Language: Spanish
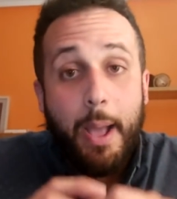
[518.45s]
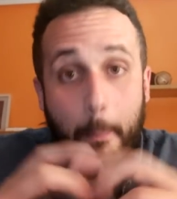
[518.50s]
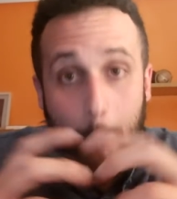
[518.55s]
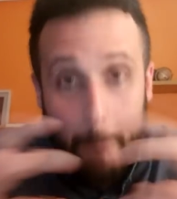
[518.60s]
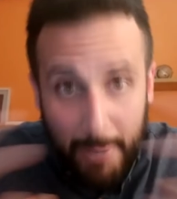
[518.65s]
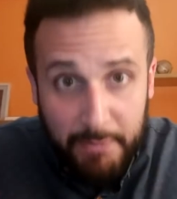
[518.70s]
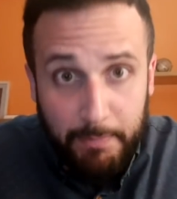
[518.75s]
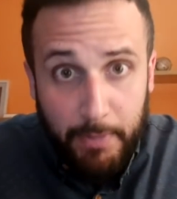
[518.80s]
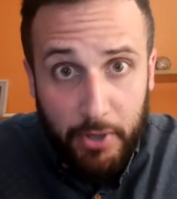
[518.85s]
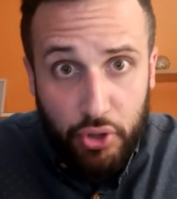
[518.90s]

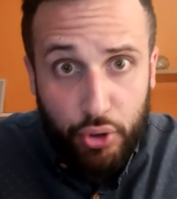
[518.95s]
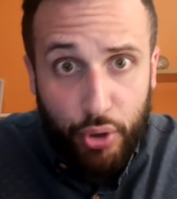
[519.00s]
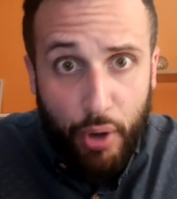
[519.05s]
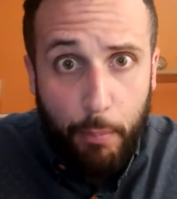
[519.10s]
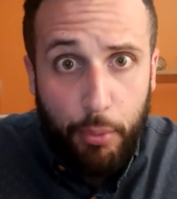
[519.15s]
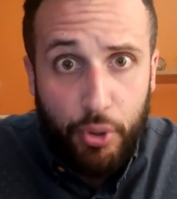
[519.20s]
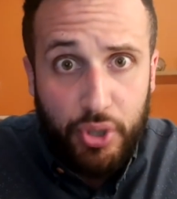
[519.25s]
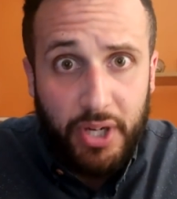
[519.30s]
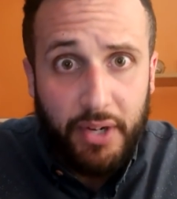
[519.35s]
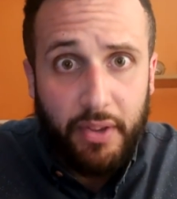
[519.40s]
más personas
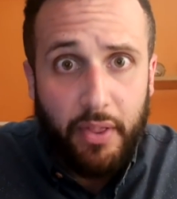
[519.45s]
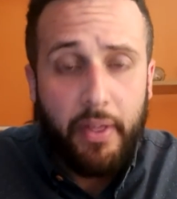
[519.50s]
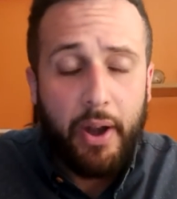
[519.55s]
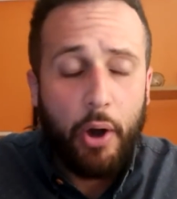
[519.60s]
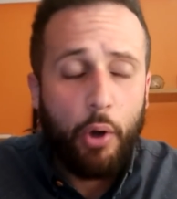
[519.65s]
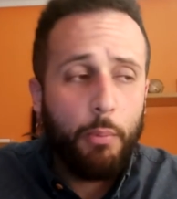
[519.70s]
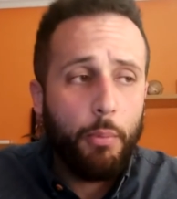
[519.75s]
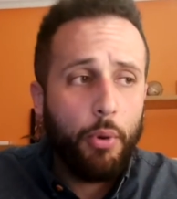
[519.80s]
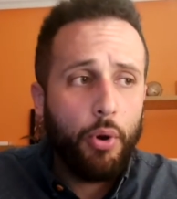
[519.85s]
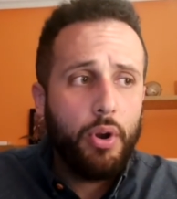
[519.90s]
por ser de
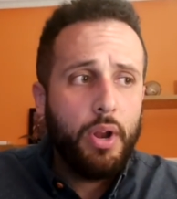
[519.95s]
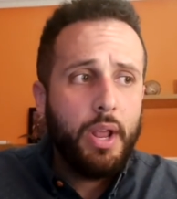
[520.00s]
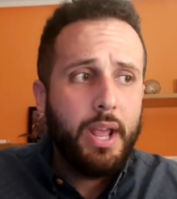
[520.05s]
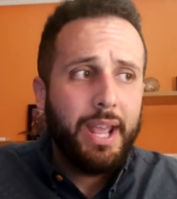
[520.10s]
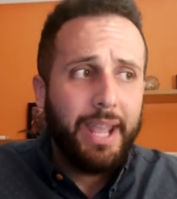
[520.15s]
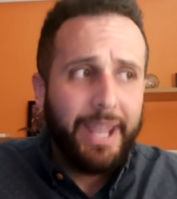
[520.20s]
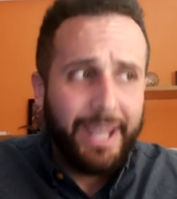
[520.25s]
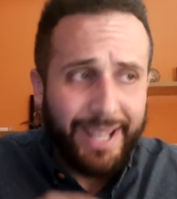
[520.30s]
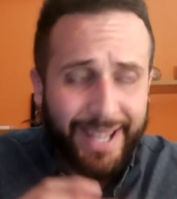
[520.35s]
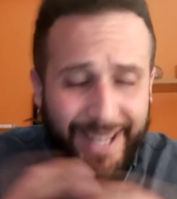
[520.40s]
Dragon Ball
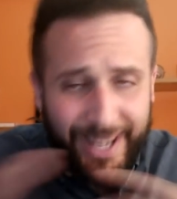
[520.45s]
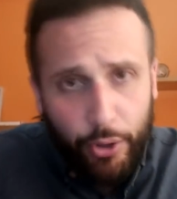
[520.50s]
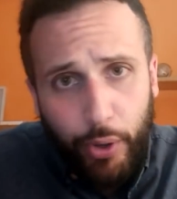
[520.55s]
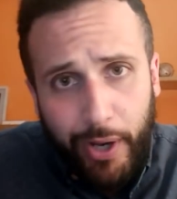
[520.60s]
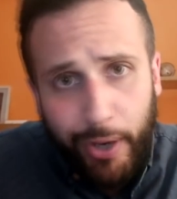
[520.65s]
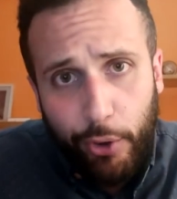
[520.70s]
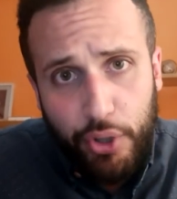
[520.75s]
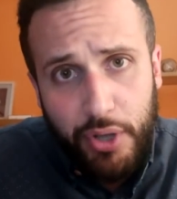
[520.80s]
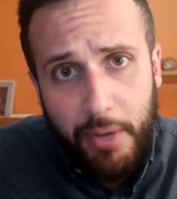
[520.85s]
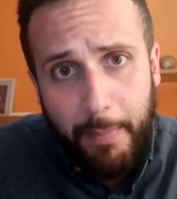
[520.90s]
y quiero
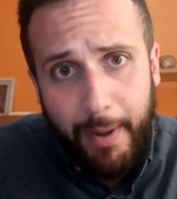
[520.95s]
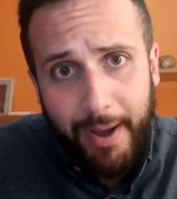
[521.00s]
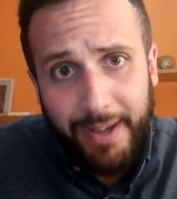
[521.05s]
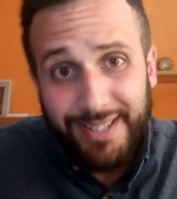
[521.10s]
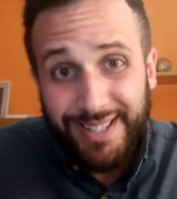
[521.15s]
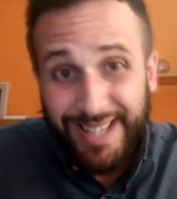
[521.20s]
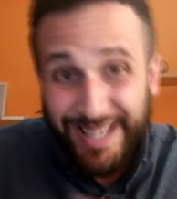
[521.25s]
que lo sepáis,